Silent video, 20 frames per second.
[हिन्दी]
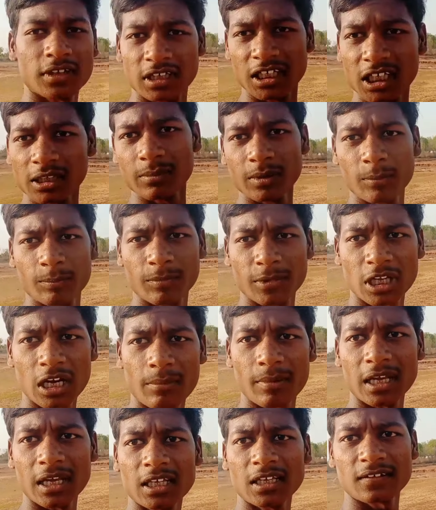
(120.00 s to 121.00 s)
चलिए मैं
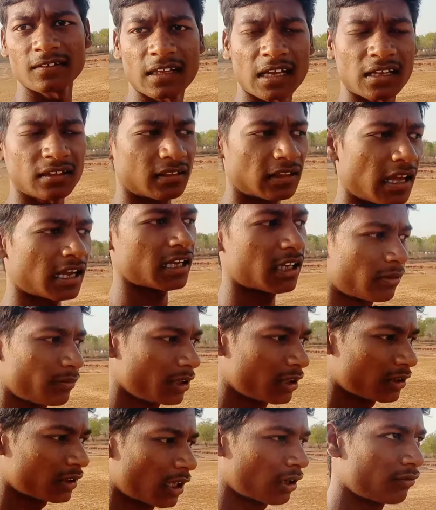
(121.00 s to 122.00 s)
मेरा भाई के साथ जाके
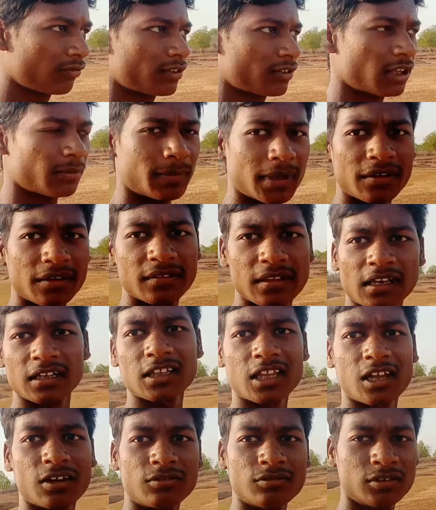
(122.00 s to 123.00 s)
मिलता हूँ उसके पास
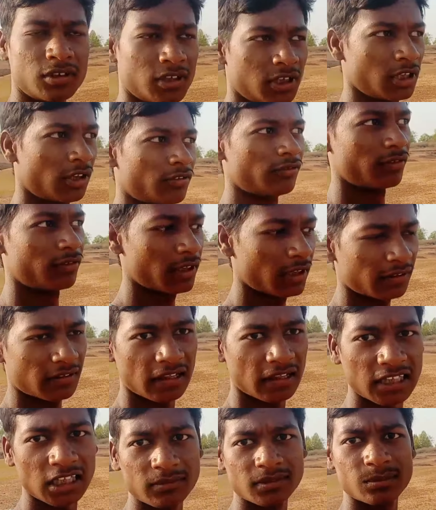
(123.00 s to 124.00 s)
जाता हूँ उसी के
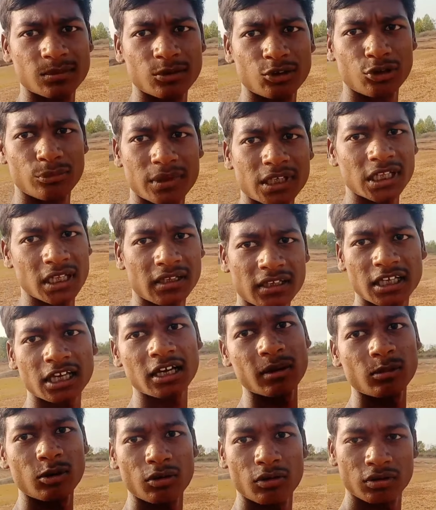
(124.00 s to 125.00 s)
साथ अभी ब्लॉग बनाएंगे
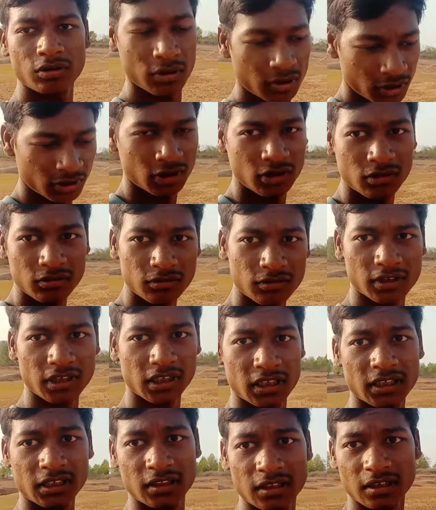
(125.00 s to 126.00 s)
हम लोग तो
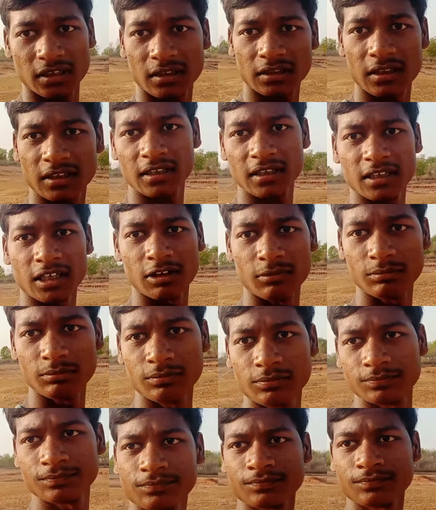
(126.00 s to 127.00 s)
चलिए चलते हैं हम